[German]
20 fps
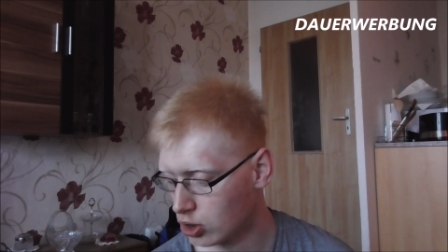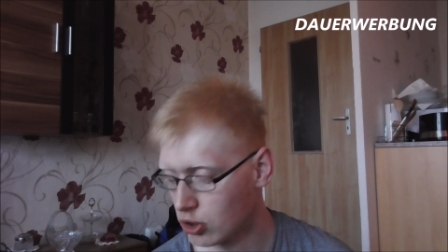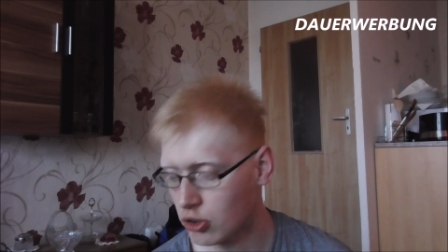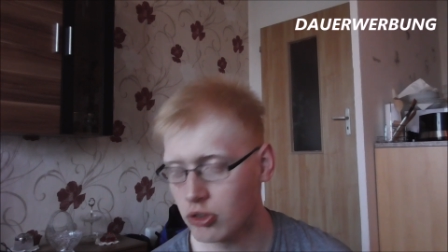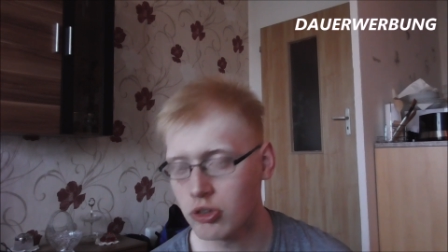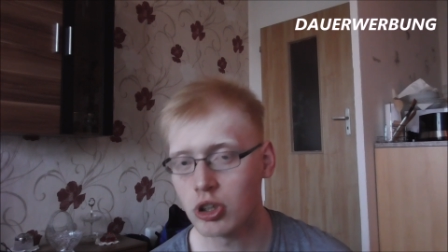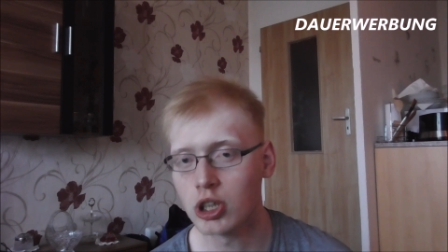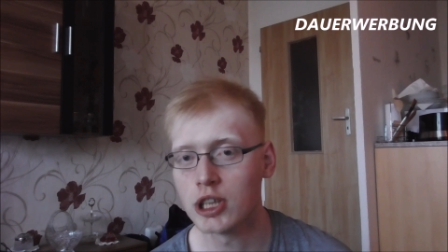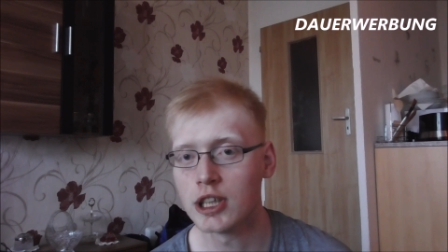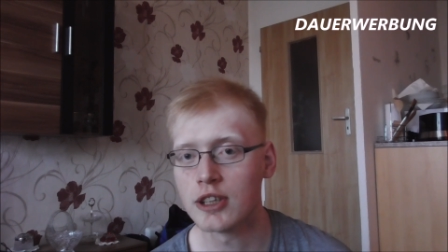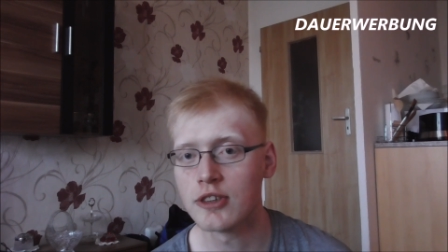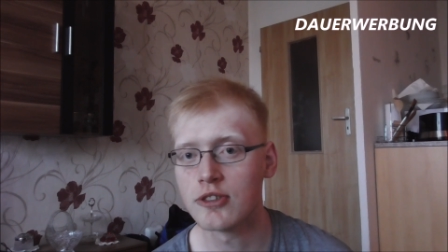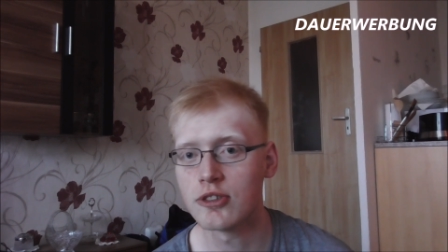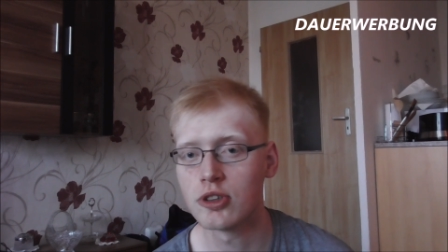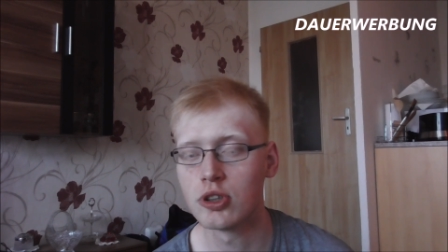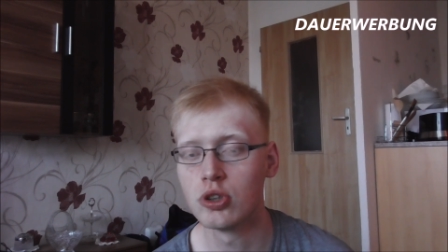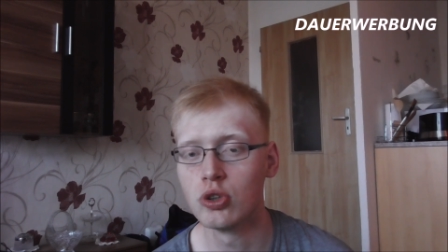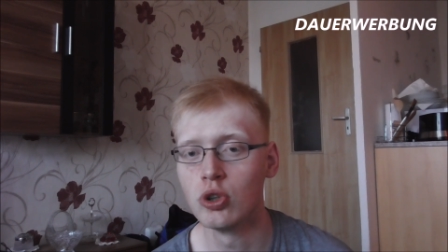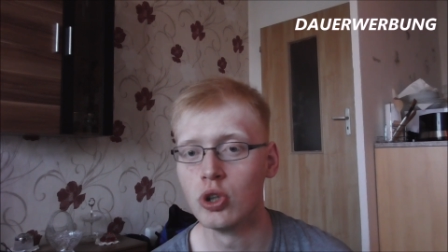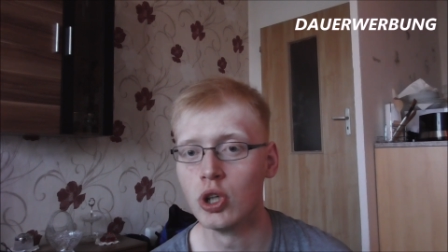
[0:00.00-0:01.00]
das ist ja
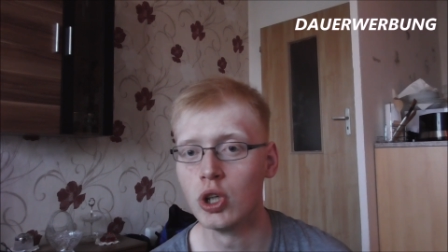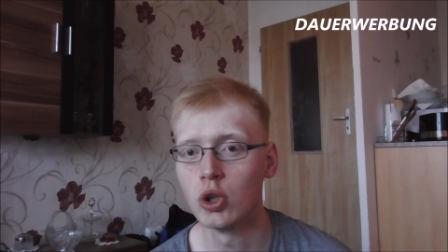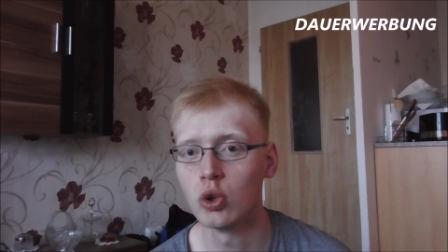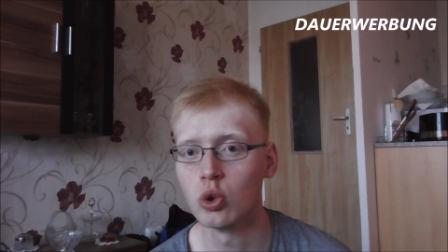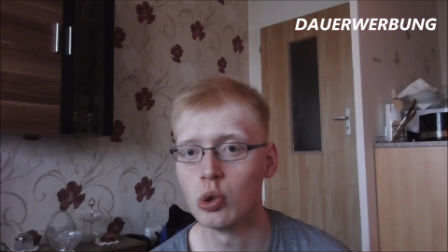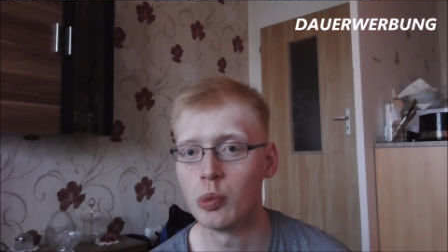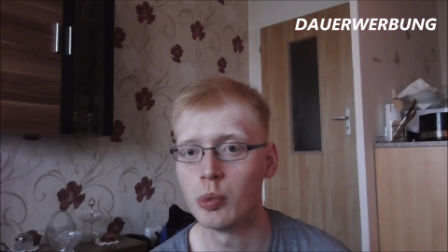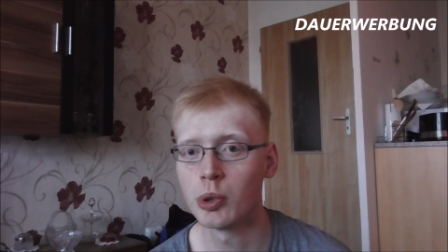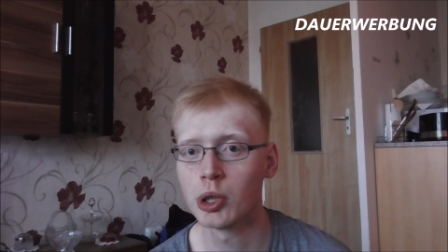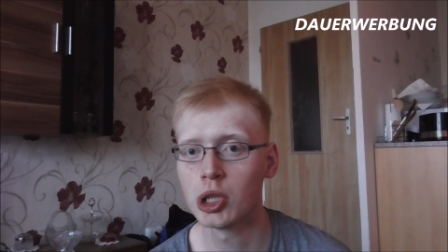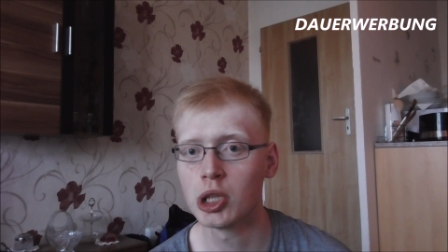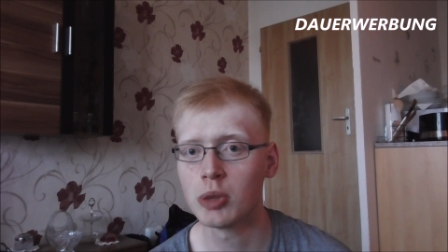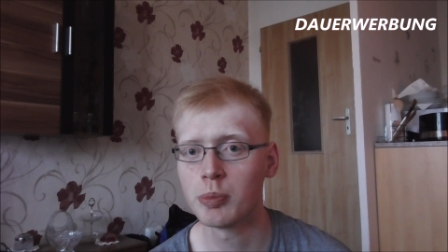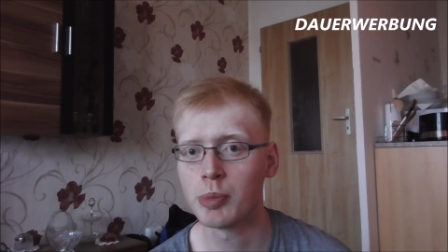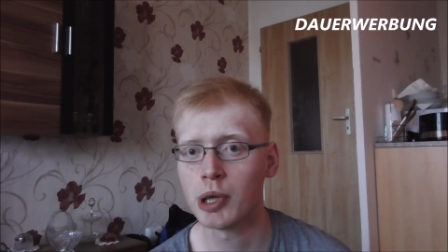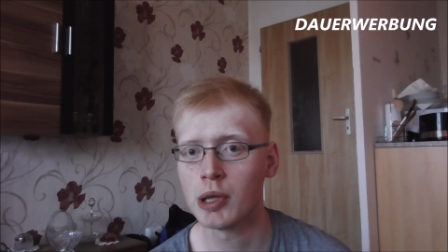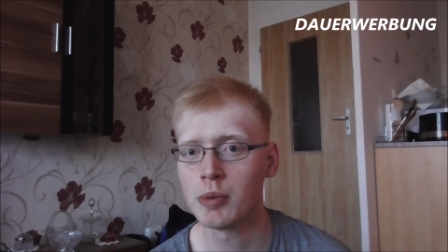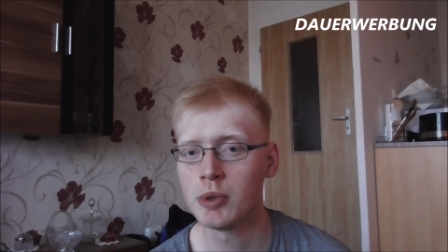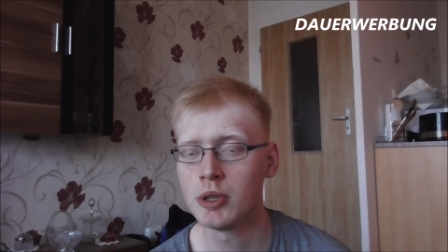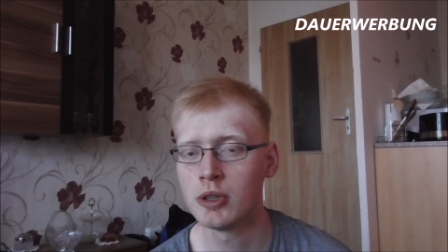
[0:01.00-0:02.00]
jetzt die neue
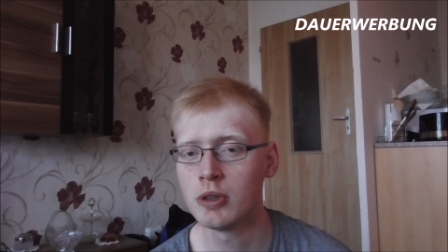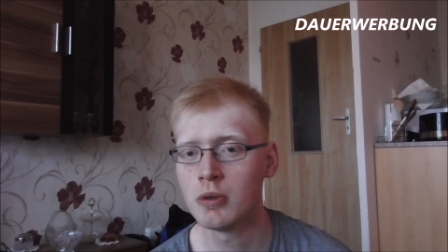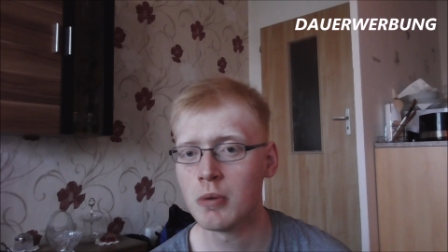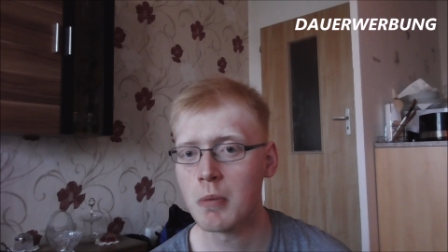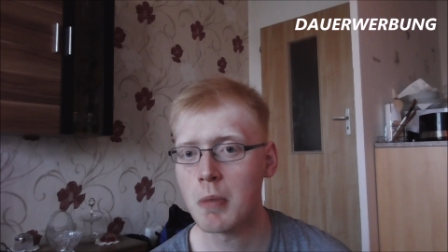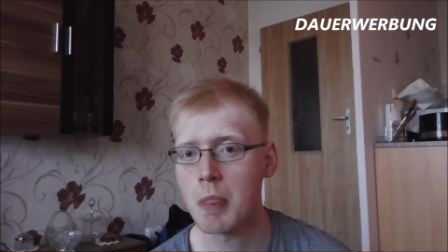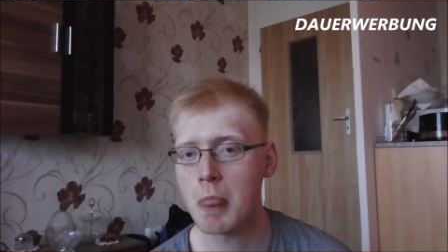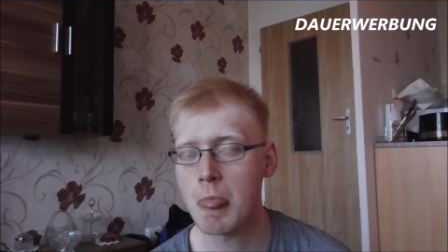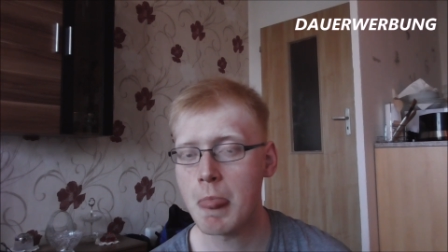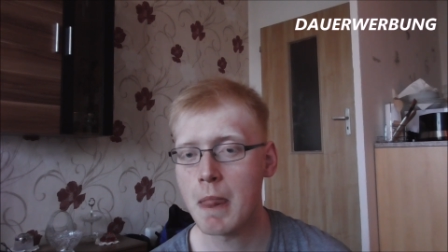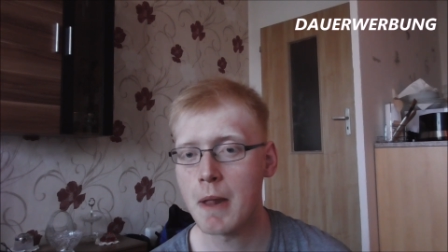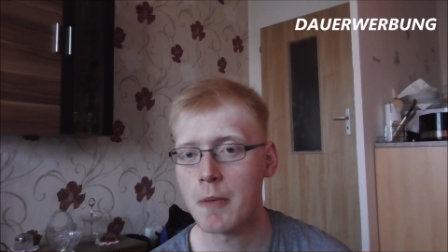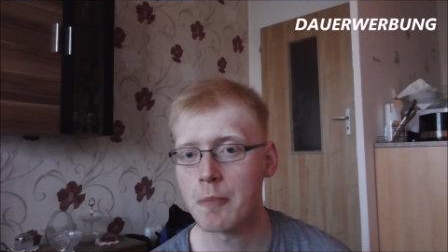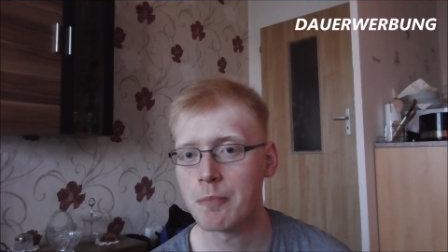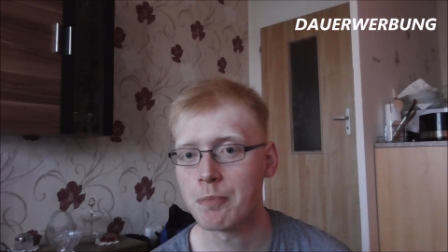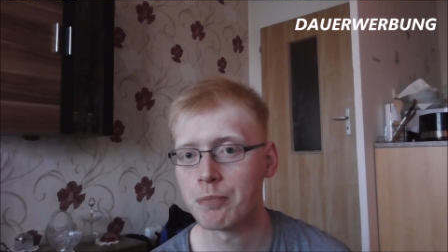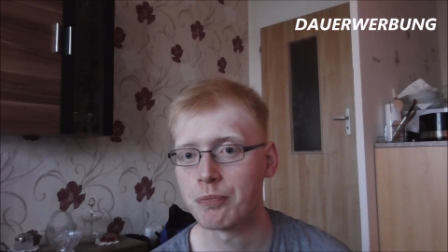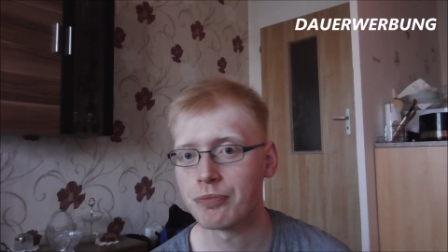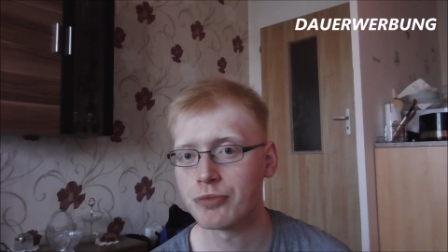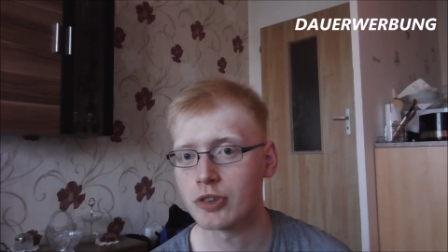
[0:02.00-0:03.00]
Rubrik bei mir,
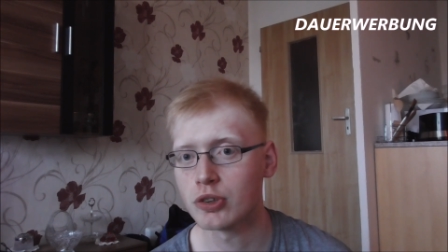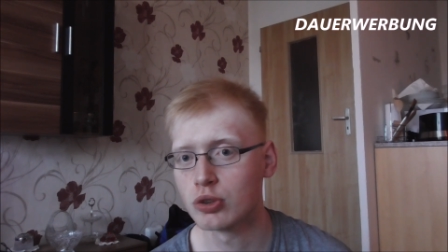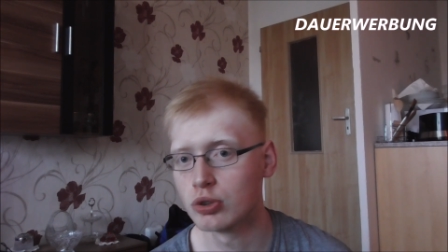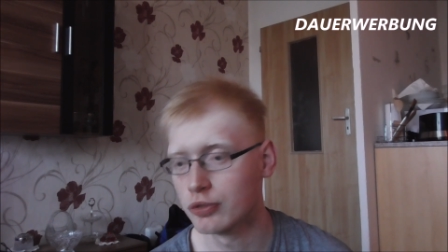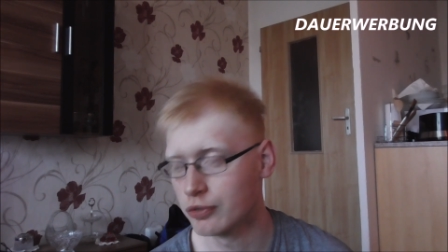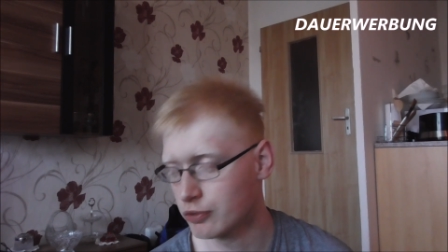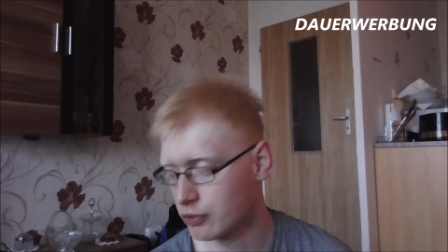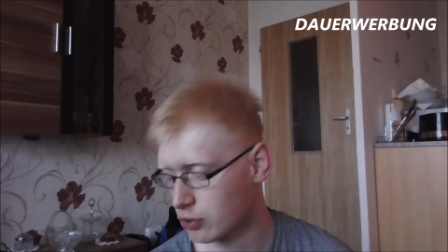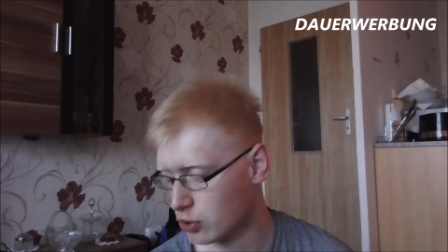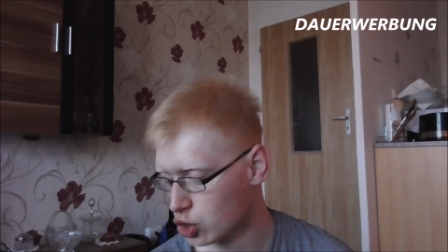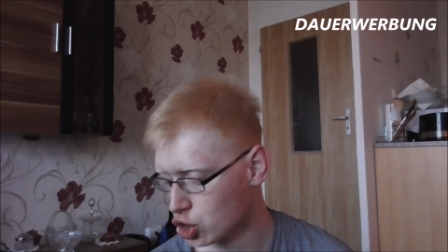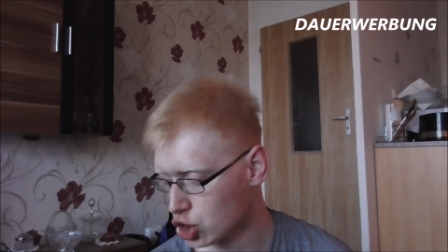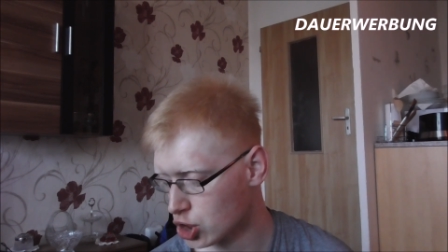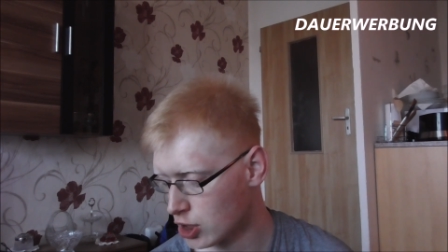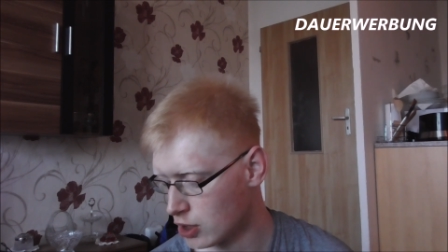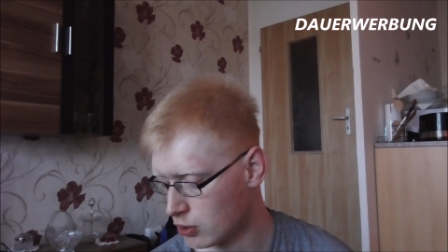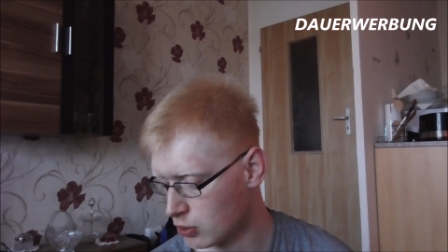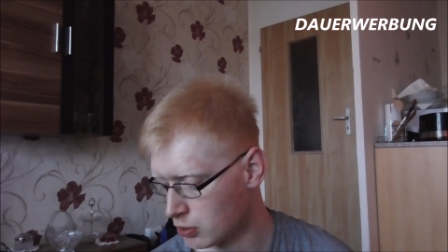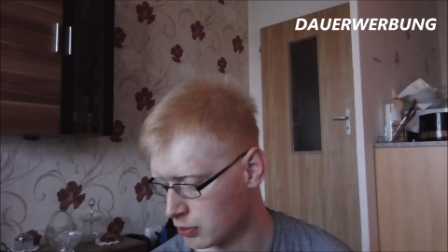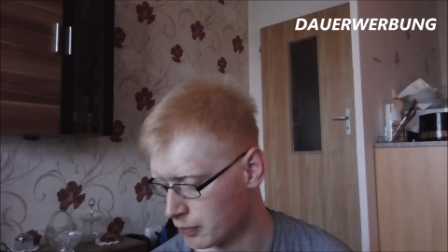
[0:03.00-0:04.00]

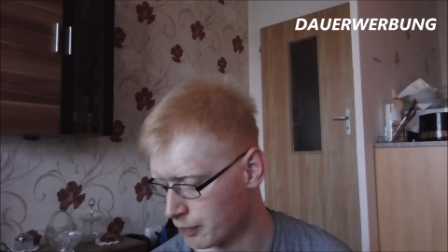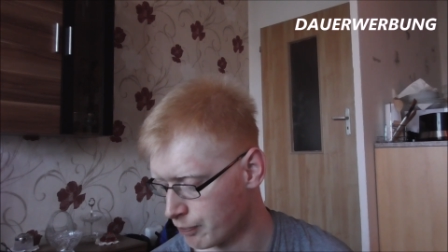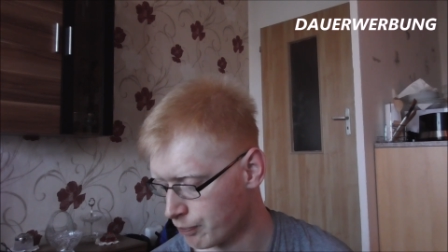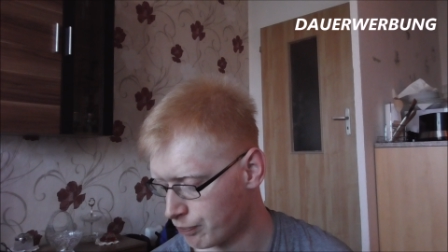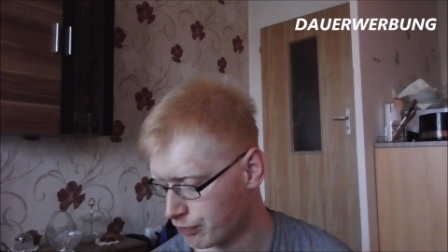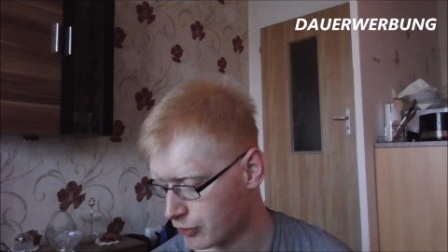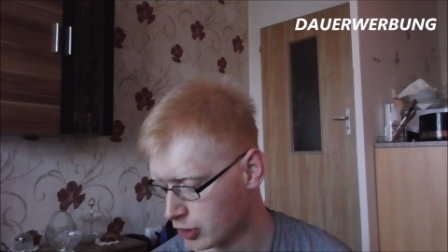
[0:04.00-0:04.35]
Duftvorstellung.